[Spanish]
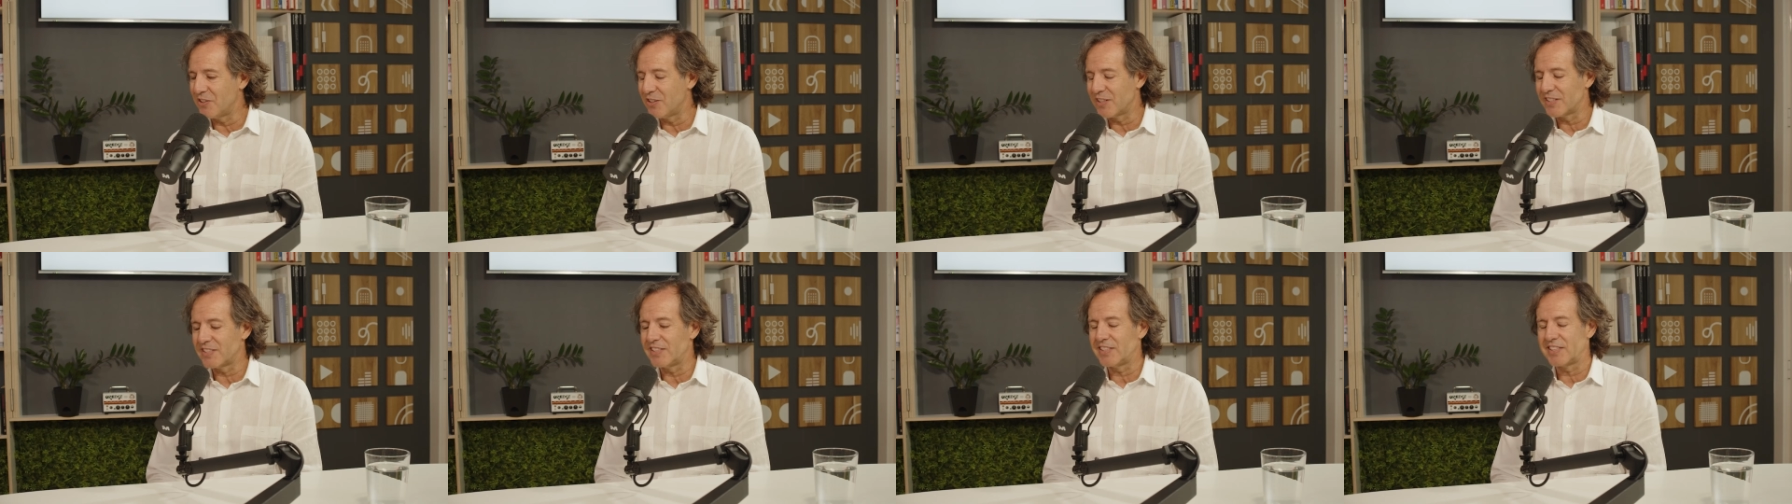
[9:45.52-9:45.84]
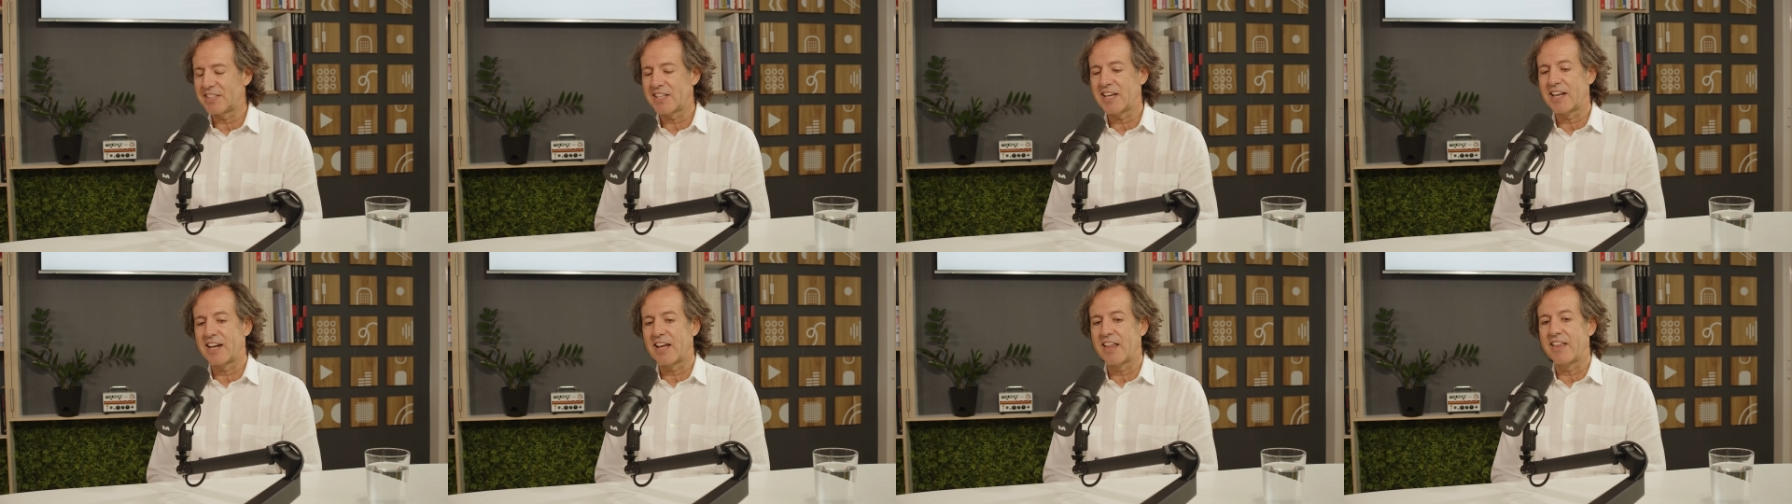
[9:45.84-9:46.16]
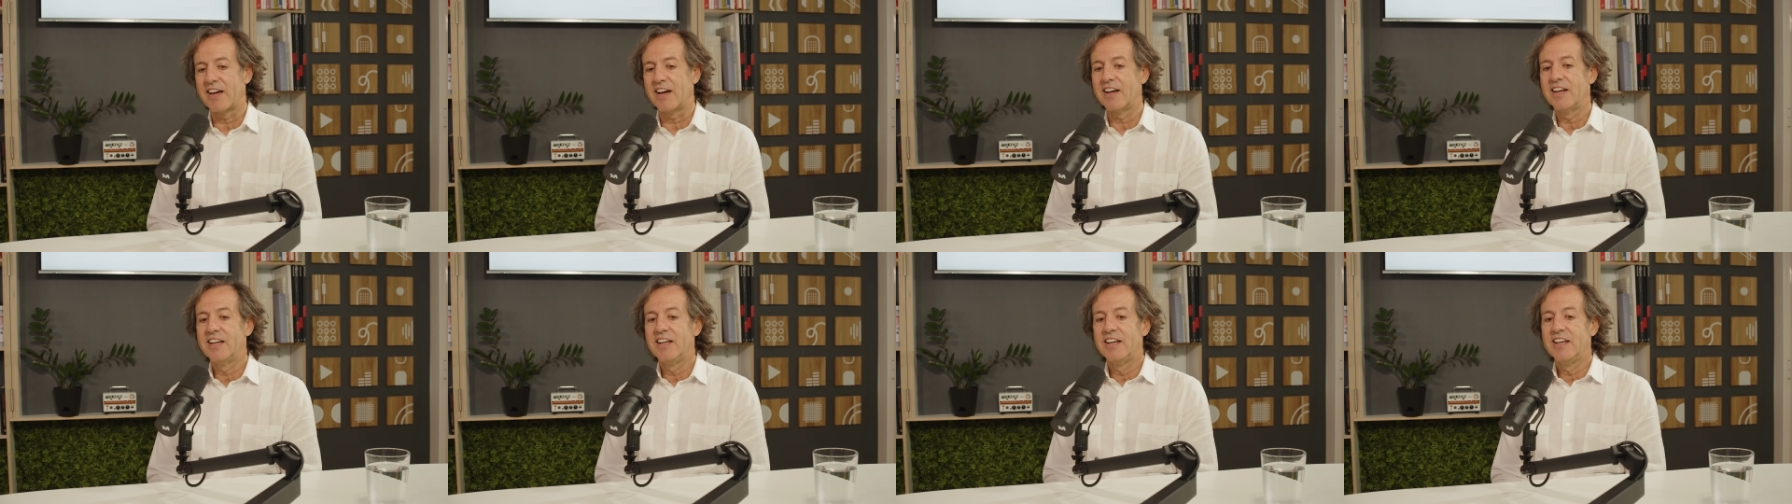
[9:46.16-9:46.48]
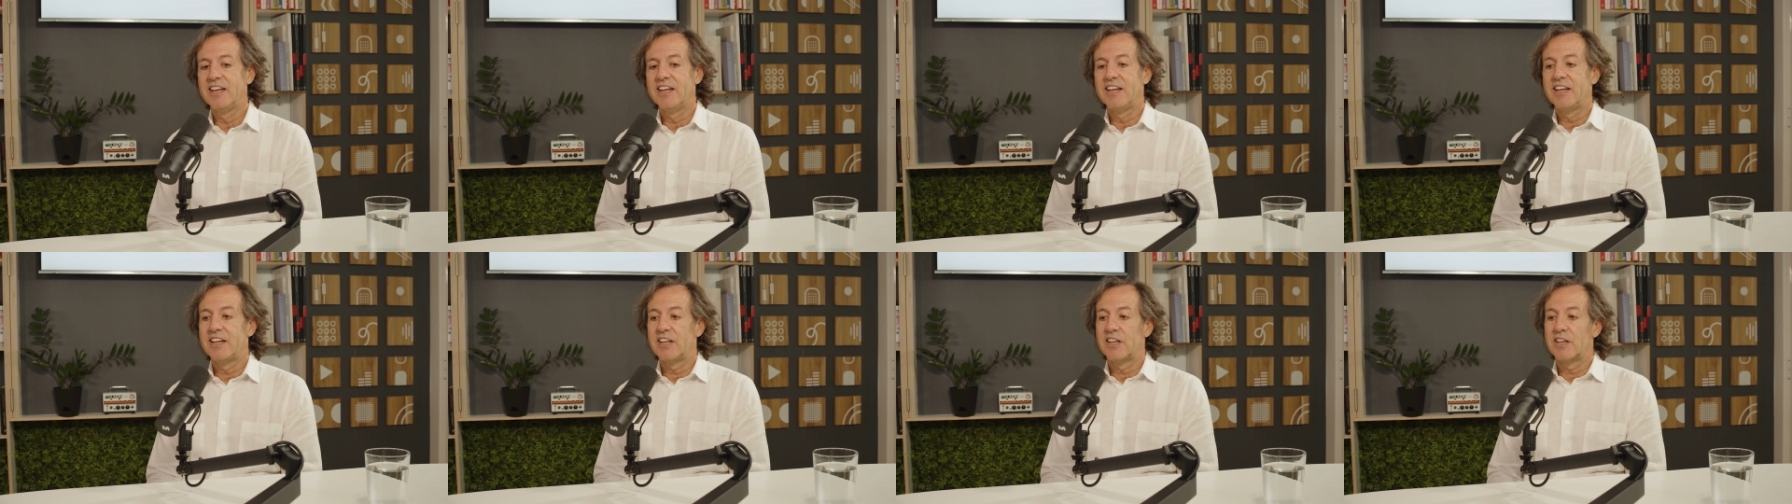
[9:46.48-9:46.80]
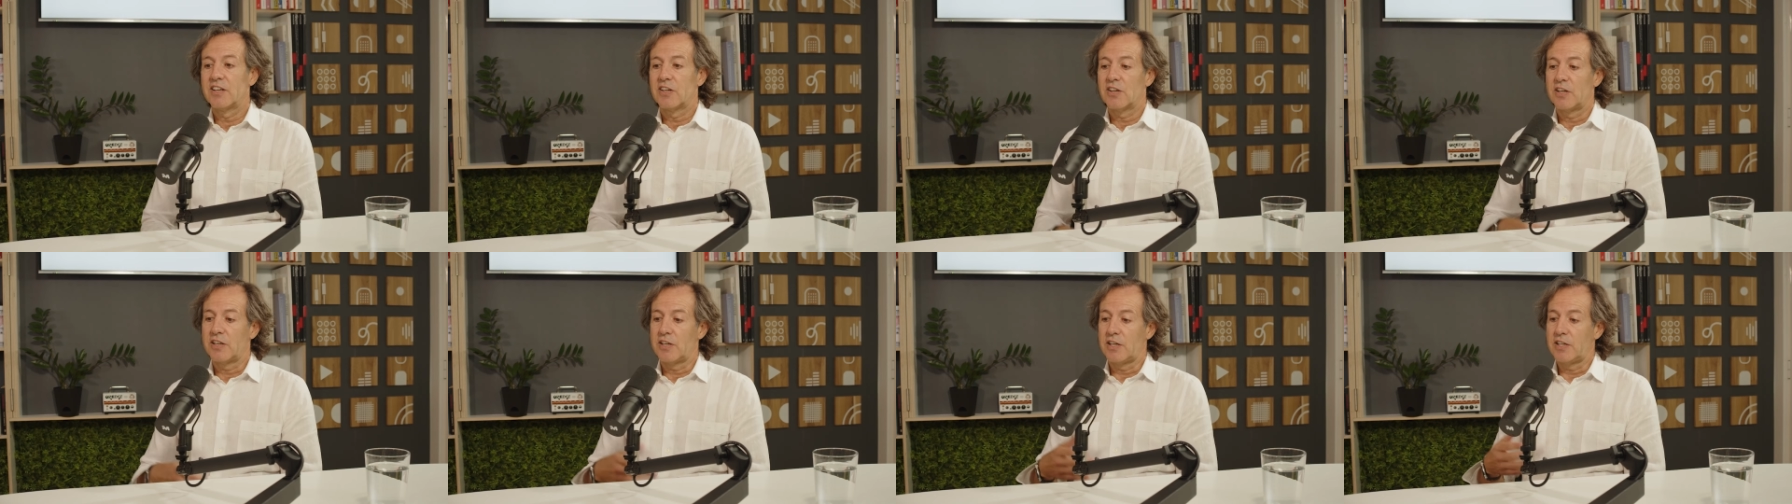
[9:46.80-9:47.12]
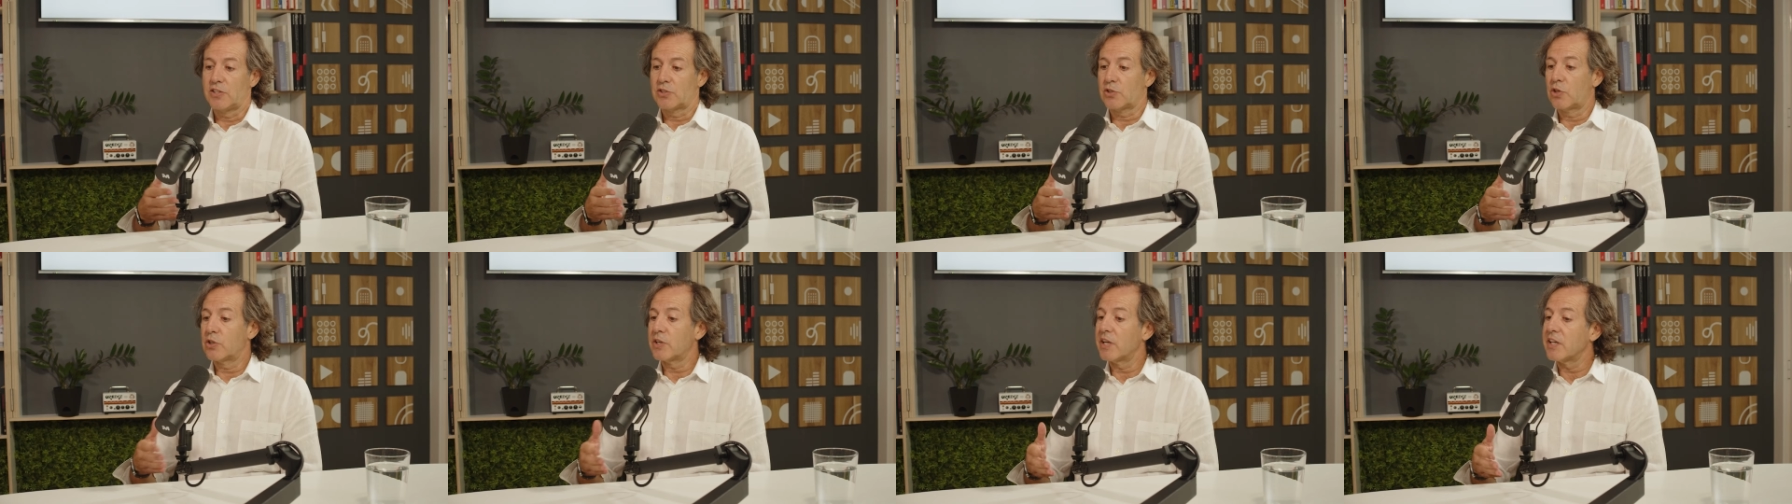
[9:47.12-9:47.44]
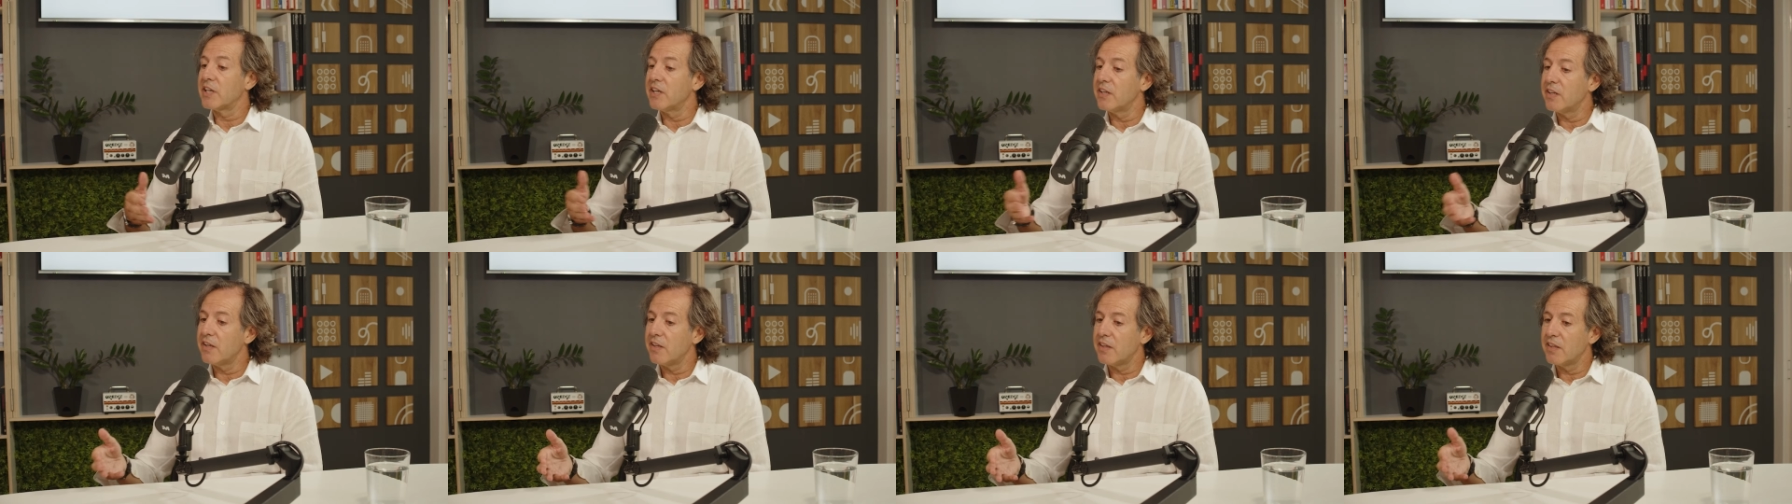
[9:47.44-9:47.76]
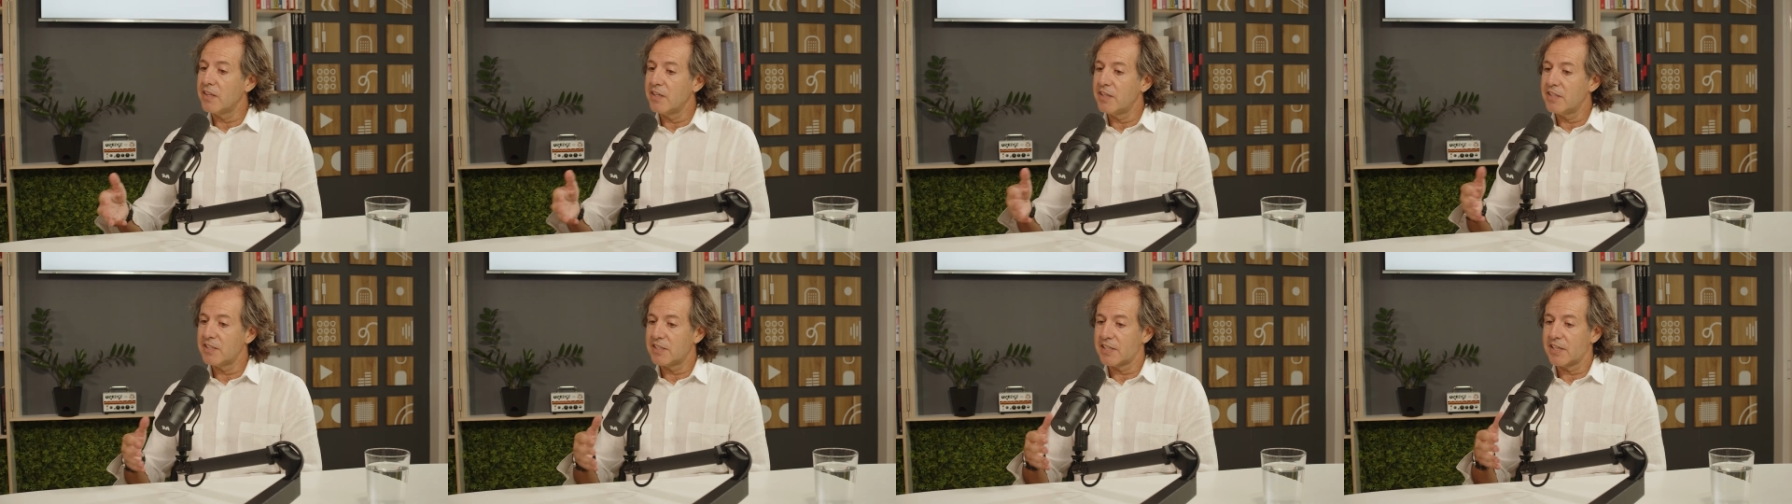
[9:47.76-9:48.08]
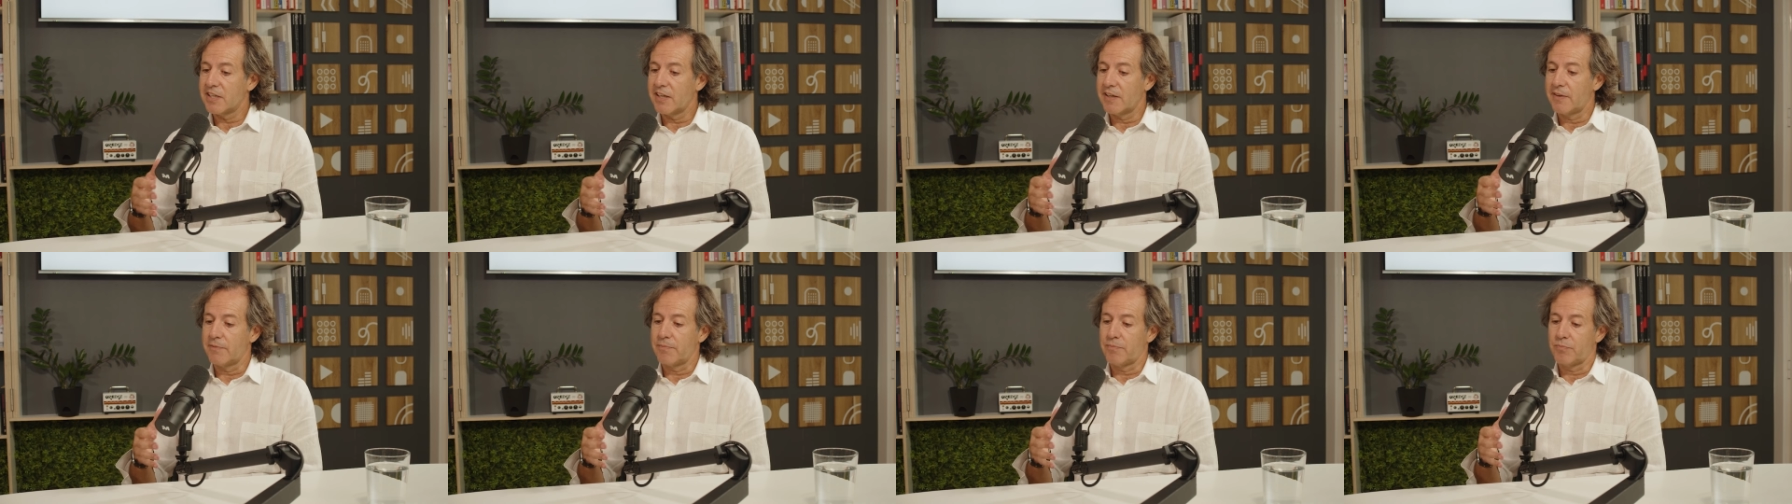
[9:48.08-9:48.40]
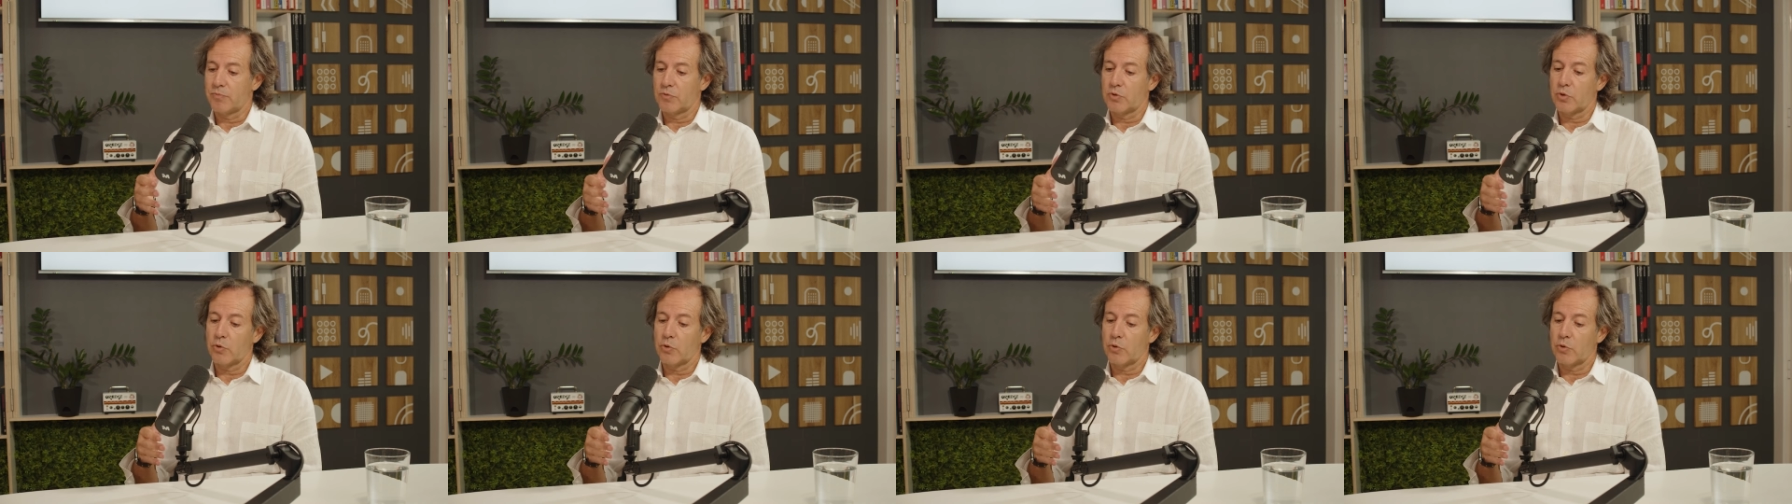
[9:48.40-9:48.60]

existía nada. Eso lo que quiere decir es que